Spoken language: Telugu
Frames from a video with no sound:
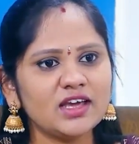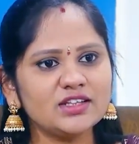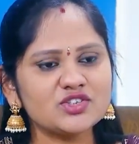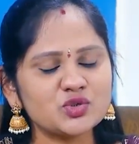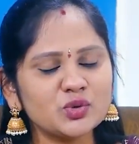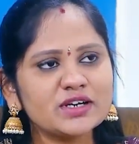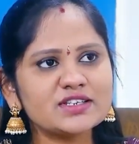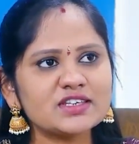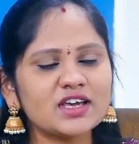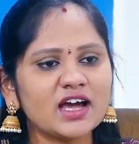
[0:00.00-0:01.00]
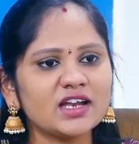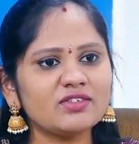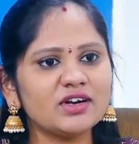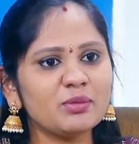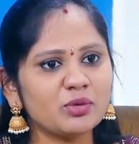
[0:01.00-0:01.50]
ఇది స్టూడెంట్స్కి
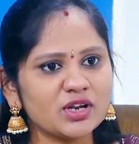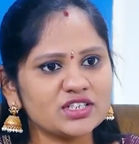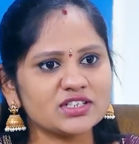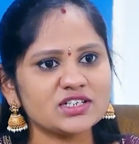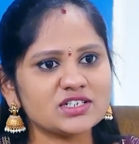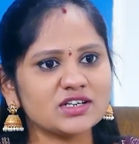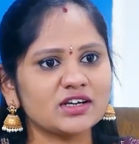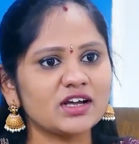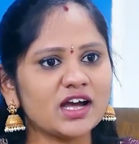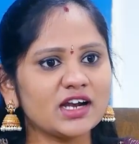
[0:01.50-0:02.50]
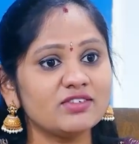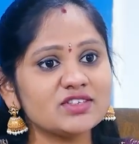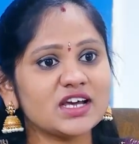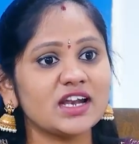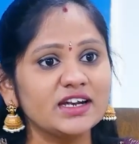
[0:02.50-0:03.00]
కానివ్వండి ఇప్పుడున్న జనరేషన్కి
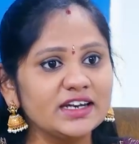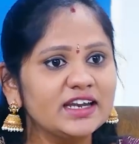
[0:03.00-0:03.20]
కానివ్వండి చాలా